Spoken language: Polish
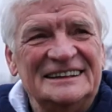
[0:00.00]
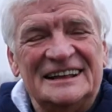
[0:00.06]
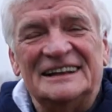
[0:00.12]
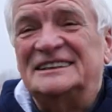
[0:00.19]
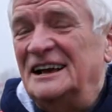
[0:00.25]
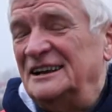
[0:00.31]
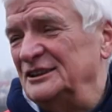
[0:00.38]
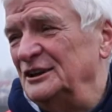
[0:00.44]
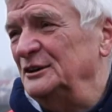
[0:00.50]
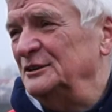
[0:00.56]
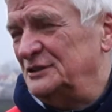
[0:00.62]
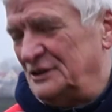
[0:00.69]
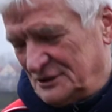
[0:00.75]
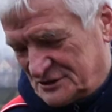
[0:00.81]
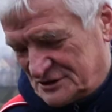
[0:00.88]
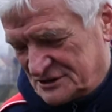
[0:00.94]
Tak, tak, no
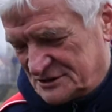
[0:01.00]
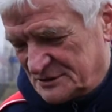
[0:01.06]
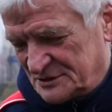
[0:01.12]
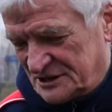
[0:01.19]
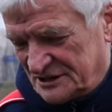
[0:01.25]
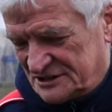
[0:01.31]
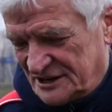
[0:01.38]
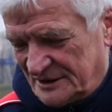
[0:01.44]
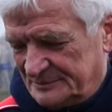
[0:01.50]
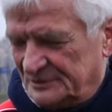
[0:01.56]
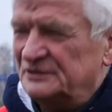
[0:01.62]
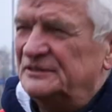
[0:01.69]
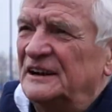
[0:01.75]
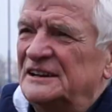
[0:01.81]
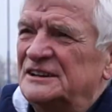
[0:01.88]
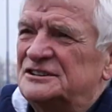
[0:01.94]
to rzeczywiście trzeba
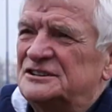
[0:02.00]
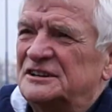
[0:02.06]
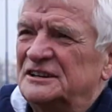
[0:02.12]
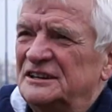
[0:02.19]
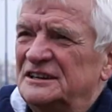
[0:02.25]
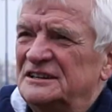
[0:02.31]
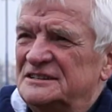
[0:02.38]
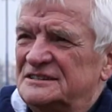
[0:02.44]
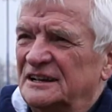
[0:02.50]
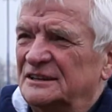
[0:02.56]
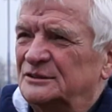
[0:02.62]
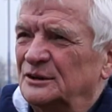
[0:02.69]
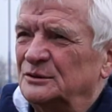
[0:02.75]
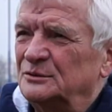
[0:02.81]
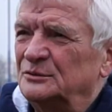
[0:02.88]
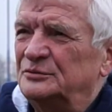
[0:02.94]
pochwalić
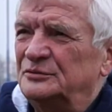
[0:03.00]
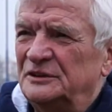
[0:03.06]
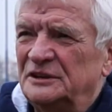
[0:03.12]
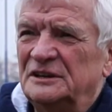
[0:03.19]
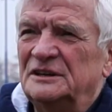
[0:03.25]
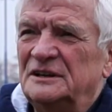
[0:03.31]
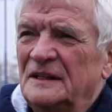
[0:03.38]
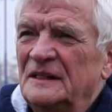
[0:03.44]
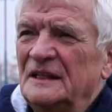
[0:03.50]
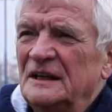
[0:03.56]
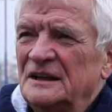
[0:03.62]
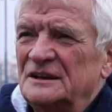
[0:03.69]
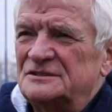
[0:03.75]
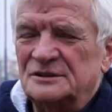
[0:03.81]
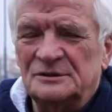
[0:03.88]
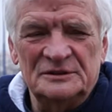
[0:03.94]
inicjatorów i
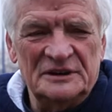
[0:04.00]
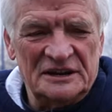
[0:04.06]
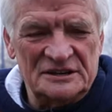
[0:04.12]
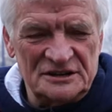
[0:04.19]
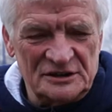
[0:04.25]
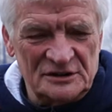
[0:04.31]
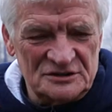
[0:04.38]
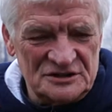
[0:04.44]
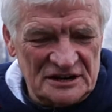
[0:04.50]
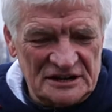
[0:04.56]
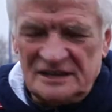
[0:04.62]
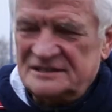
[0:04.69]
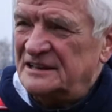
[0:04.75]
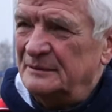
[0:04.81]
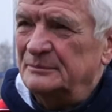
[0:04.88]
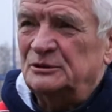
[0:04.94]
szczególnie Grzegorza
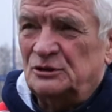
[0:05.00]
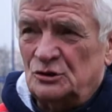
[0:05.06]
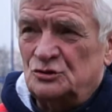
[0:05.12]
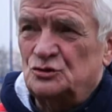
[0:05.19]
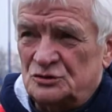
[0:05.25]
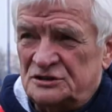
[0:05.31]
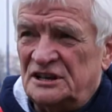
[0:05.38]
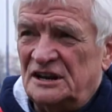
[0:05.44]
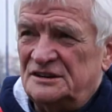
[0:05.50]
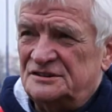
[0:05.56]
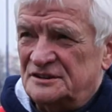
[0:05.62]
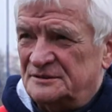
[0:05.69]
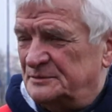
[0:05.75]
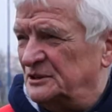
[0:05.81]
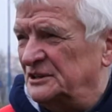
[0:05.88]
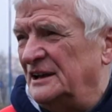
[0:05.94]
Kaca, bo to szósty raz
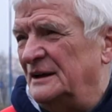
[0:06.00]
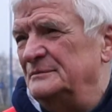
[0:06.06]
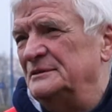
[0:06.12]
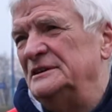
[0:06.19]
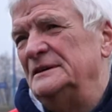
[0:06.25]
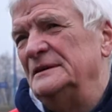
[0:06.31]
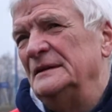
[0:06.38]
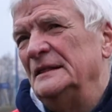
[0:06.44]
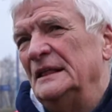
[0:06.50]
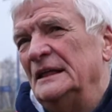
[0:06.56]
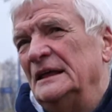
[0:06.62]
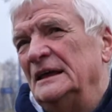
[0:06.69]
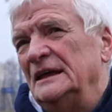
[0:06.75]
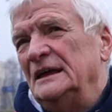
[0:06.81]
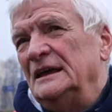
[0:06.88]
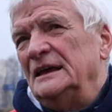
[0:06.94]
się spotykamy. Tak,
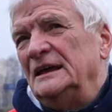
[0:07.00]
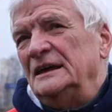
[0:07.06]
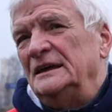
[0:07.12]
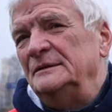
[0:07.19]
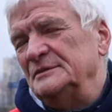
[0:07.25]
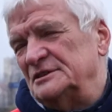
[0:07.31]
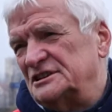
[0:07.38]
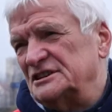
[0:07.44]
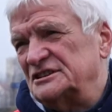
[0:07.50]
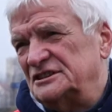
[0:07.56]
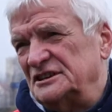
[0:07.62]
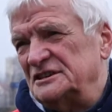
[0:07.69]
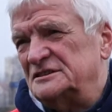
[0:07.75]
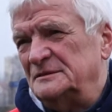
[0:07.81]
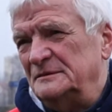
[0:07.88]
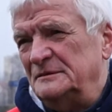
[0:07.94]
dokładnie. I myślę, że to
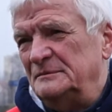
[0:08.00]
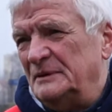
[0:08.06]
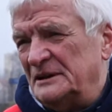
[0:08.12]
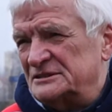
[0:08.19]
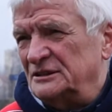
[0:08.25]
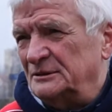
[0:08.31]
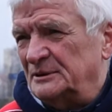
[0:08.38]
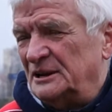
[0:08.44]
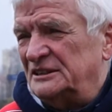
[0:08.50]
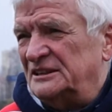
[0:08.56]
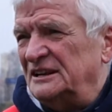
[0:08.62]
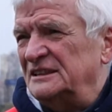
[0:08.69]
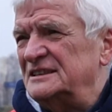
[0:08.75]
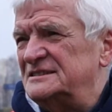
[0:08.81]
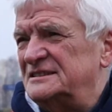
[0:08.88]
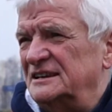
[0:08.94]
jest y, bardzo dobra
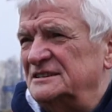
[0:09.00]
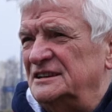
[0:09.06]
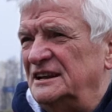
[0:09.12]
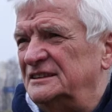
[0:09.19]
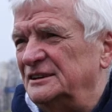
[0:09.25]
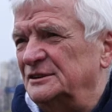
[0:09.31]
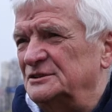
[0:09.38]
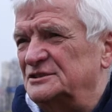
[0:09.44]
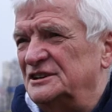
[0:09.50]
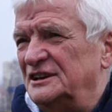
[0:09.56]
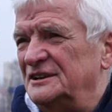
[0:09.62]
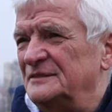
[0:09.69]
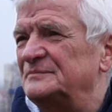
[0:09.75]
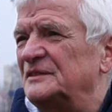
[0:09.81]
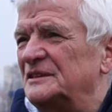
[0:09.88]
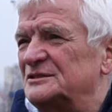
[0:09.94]
tradycja, dlatego
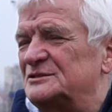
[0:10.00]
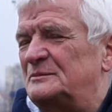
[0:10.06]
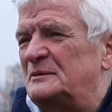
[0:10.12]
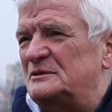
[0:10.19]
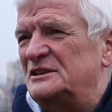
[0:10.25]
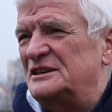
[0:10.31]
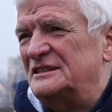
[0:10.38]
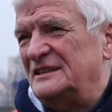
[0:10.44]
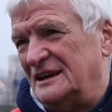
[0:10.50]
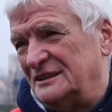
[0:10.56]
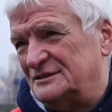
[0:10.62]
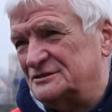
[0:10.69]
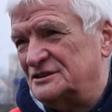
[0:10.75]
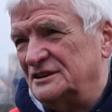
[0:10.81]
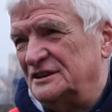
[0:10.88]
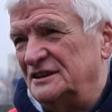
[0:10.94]
że zupełnie
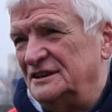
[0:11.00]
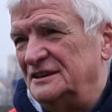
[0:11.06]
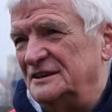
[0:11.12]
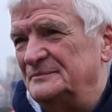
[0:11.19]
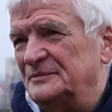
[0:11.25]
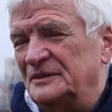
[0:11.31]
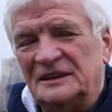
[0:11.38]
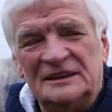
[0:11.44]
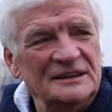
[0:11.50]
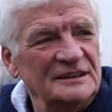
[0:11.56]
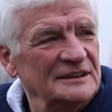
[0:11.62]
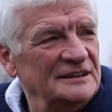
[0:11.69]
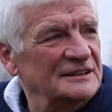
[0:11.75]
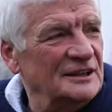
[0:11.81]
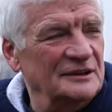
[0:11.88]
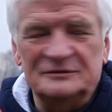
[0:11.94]
inaczej
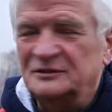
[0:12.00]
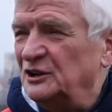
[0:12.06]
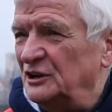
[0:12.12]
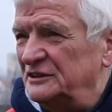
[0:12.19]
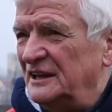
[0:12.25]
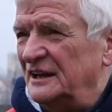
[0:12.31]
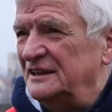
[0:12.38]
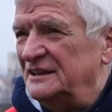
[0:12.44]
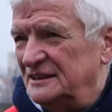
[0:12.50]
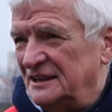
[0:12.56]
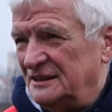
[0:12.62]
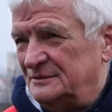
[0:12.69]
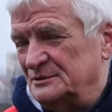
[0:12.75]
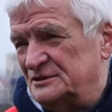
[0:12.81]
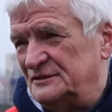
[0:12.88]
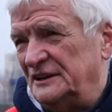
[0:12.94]
y, to wygląda, inna
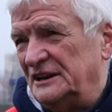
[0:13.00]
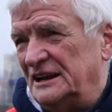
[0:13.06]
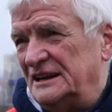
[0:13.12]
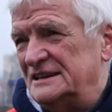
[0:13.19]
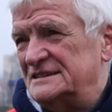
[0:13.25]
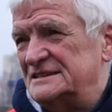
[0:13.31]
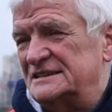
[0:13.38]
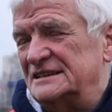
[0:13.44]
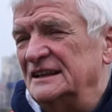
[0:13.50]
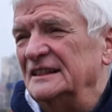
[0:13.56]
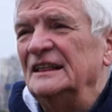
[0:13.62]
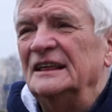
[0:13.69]
atmosfera mhm. jest.